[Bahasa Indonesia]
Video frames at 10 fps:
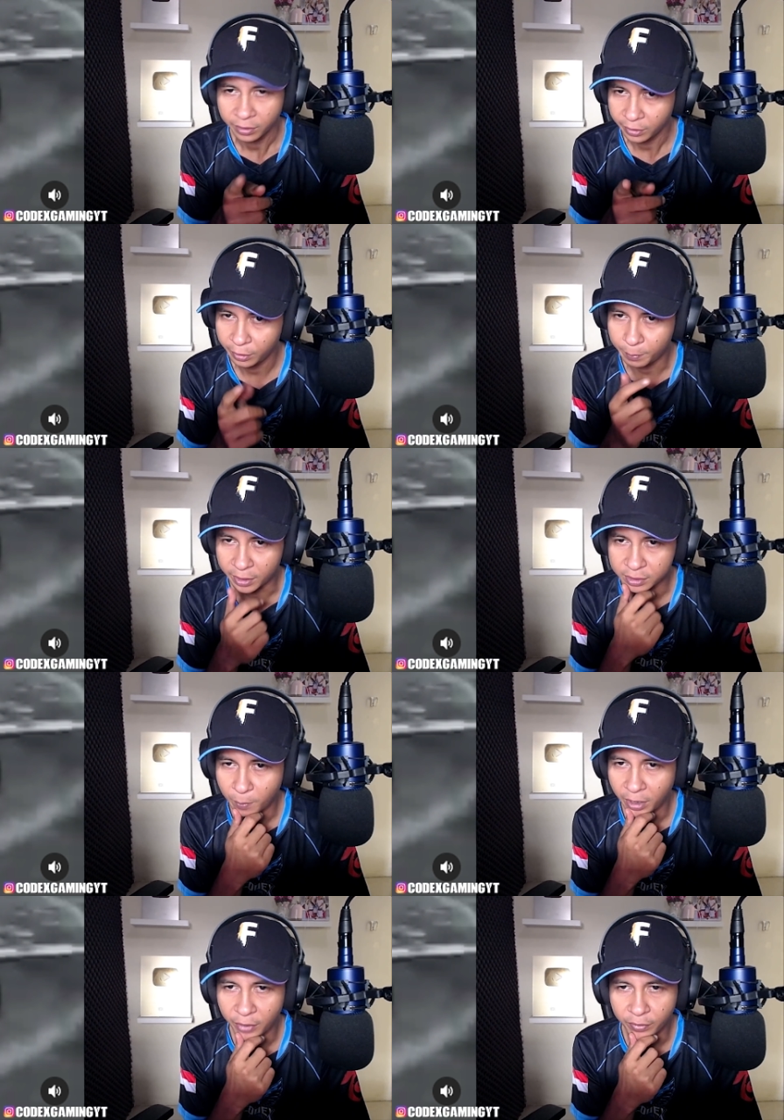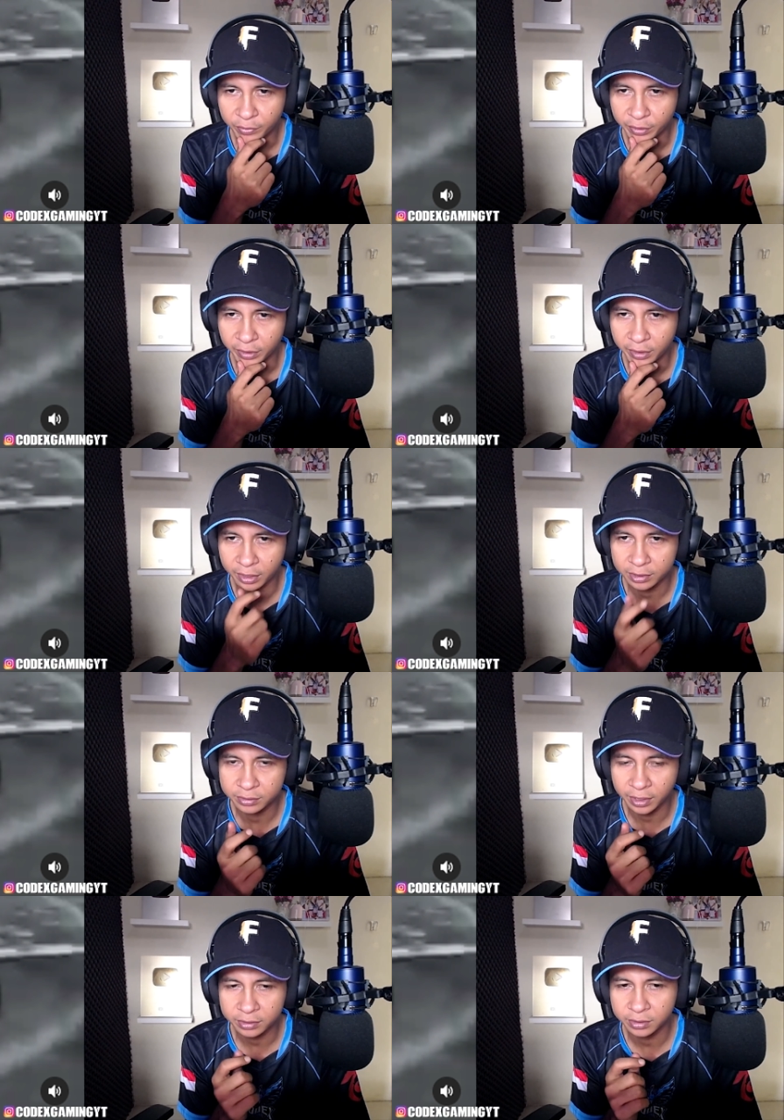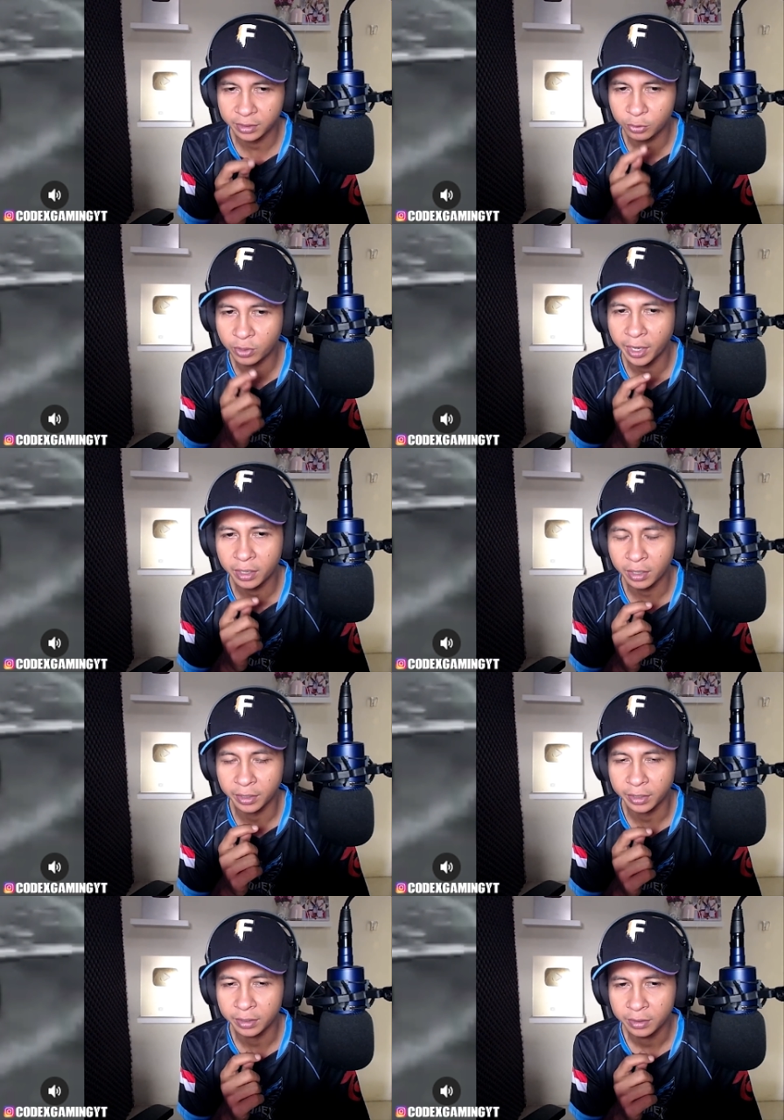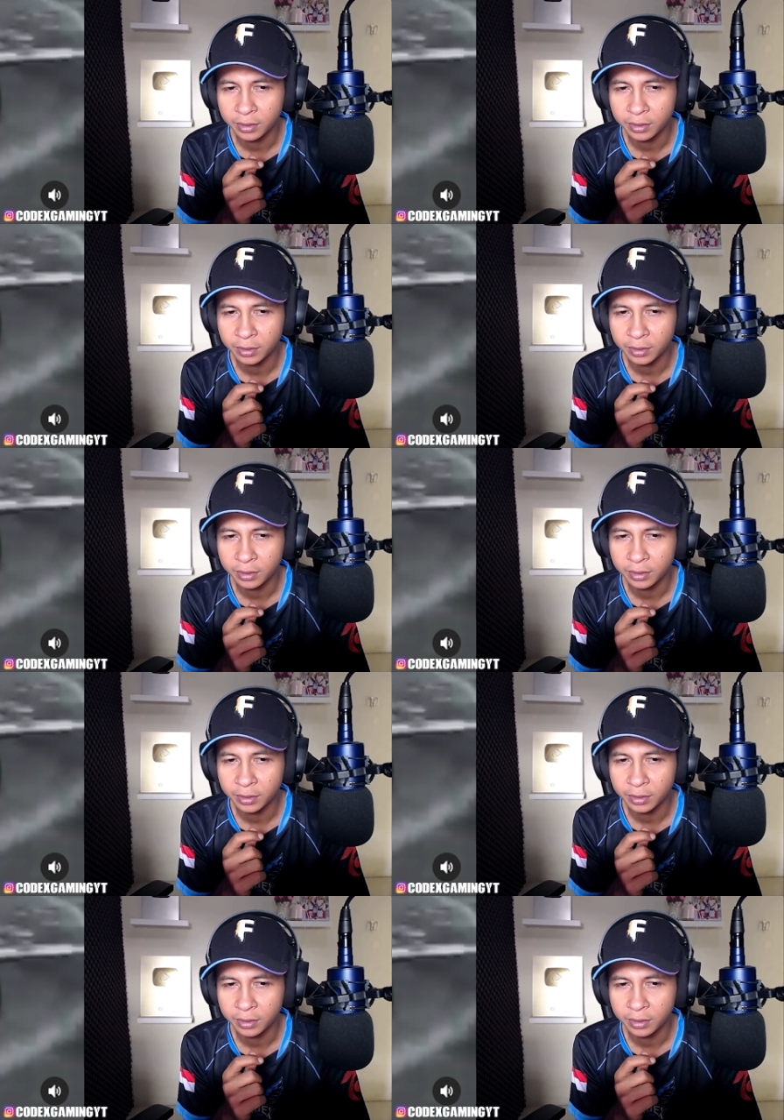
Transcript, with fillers: ini dipakai sama FF titik Krizex ini juga enak nih